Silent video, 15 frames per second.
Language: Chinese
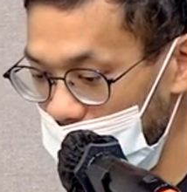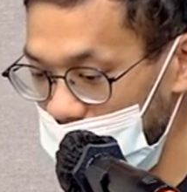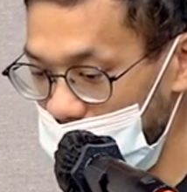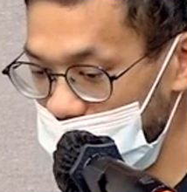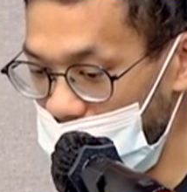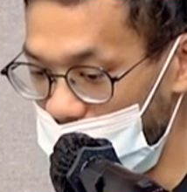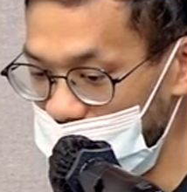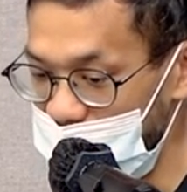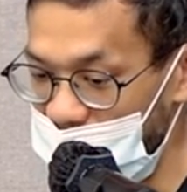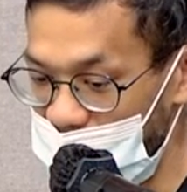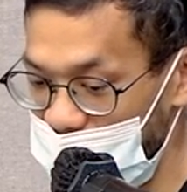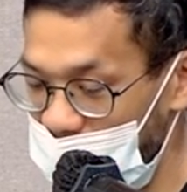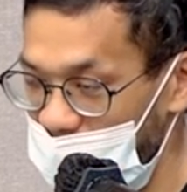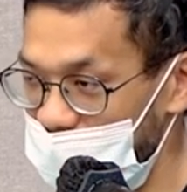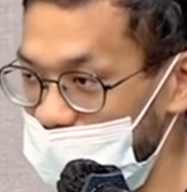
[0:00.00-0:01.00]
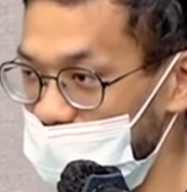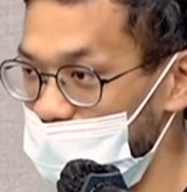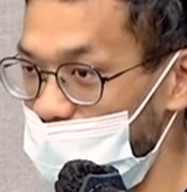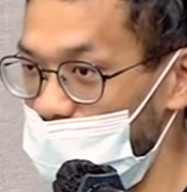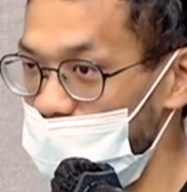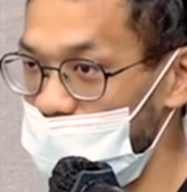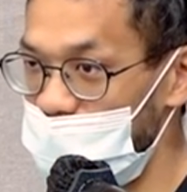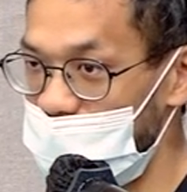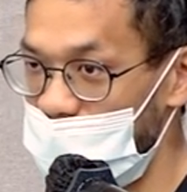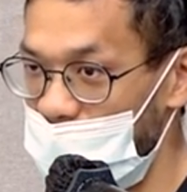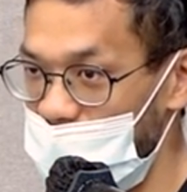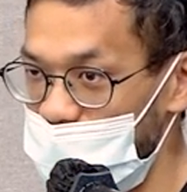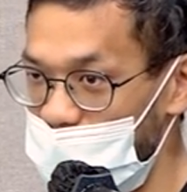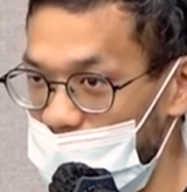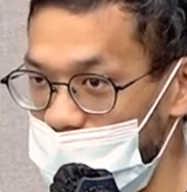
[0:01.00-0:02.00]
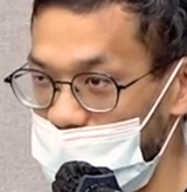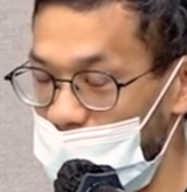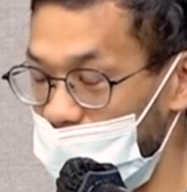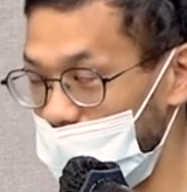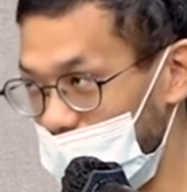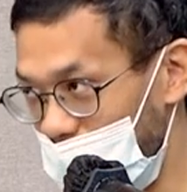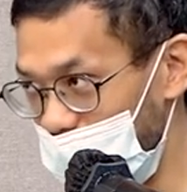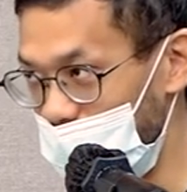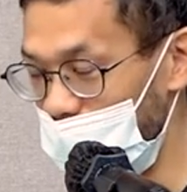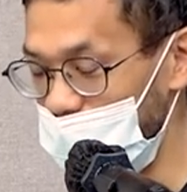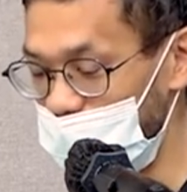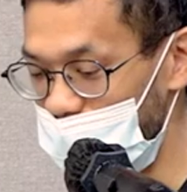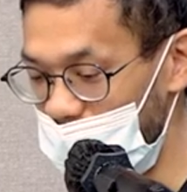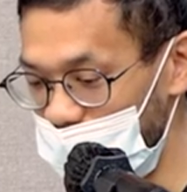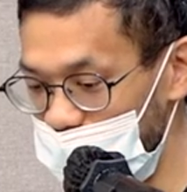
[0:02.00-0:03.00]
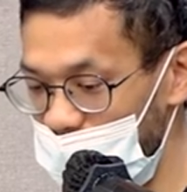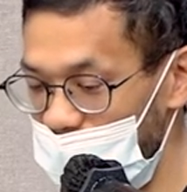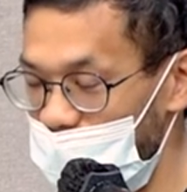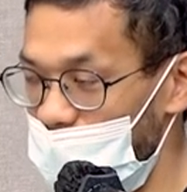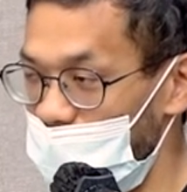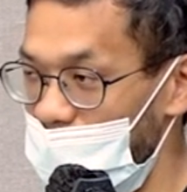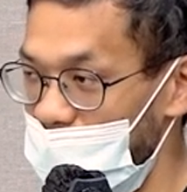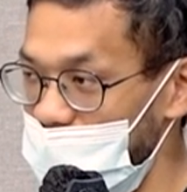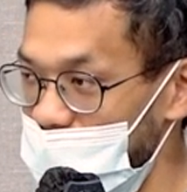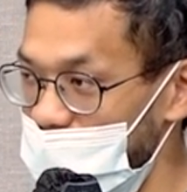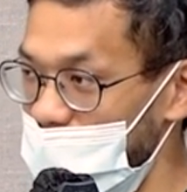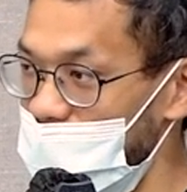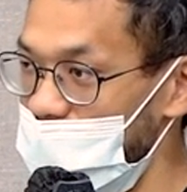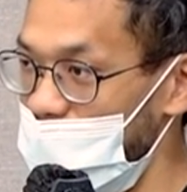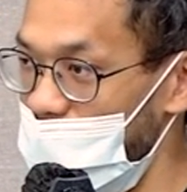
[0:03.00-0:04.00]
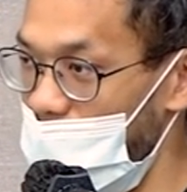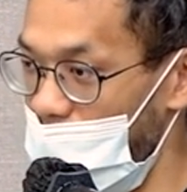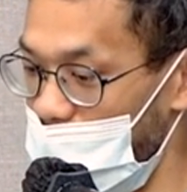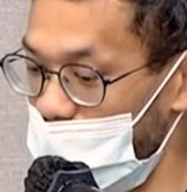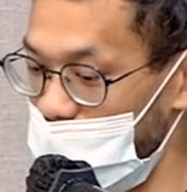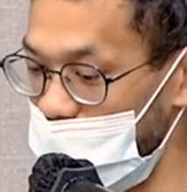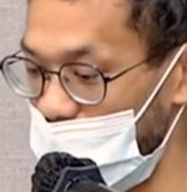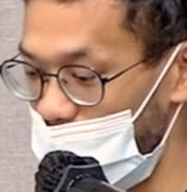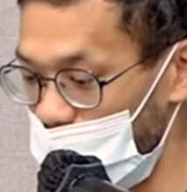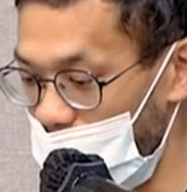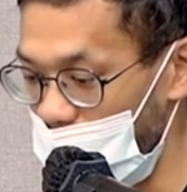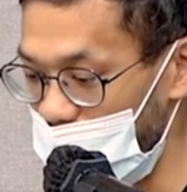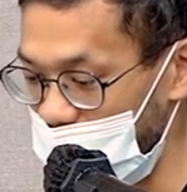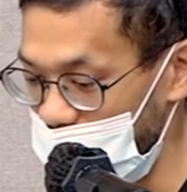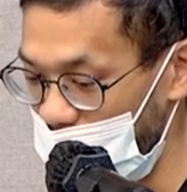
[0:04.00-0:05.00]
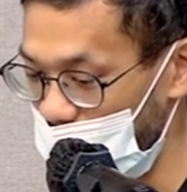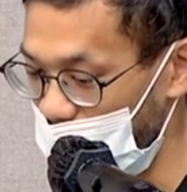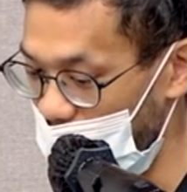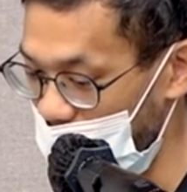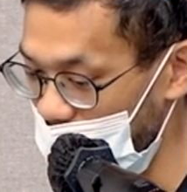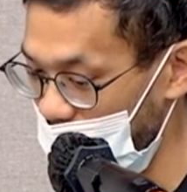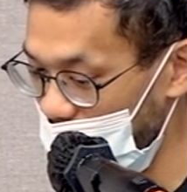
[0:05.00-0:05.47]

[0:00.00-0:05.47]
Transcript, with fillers: 那假如你想看怎么用 Kotlin 呃 compose m u l t i p l e p h o n e 来写一些 app，然后跨平台化，